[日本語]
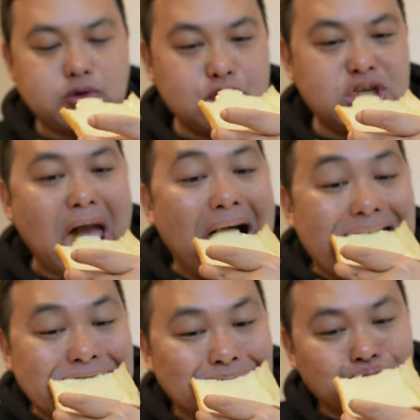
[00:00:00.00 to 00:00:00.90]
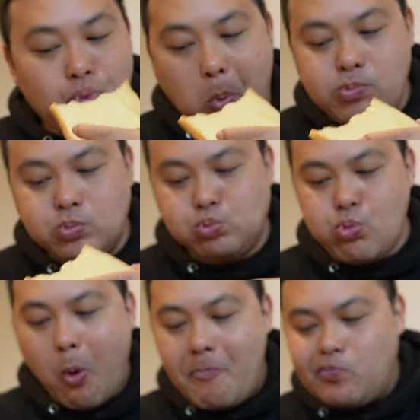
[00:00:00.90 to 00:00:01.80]
美味しいですね。
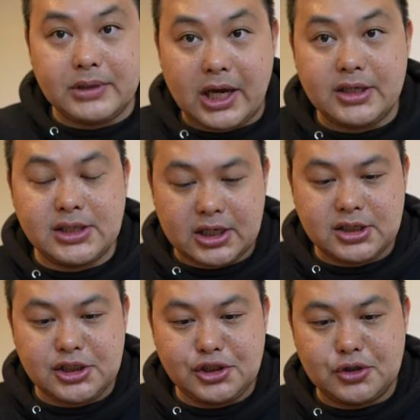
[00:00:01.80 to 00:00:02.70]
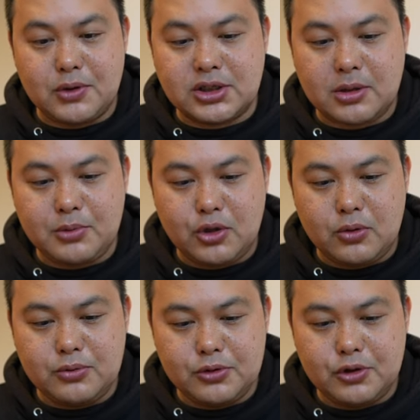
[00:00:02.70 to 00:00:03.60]
はい、じゃあ、信州わさび
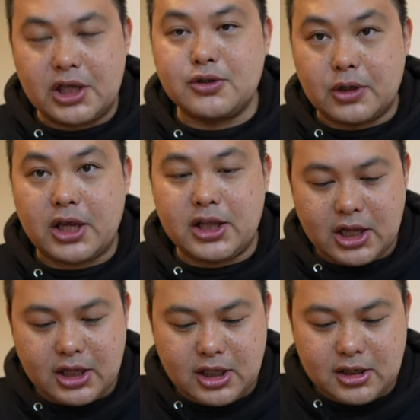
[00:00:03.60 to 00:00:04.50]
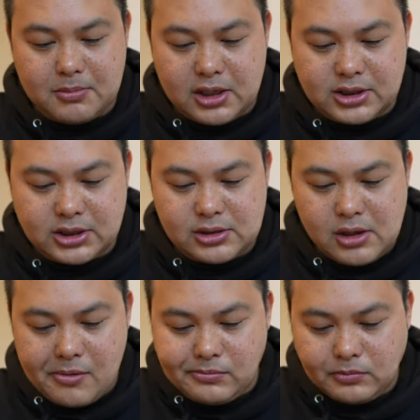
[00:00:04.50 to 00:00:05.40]
丼風のやつをね、いただいていきます。
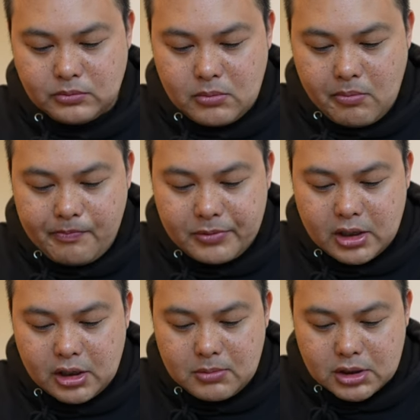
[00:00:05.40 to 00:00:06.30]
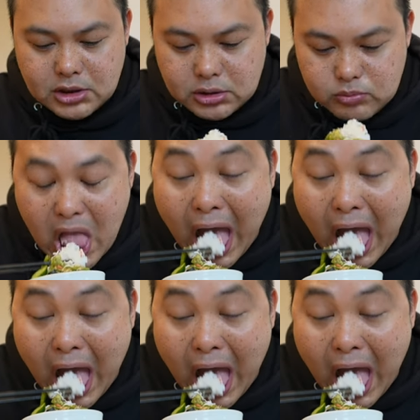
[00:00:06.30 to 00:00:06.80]
いただきます。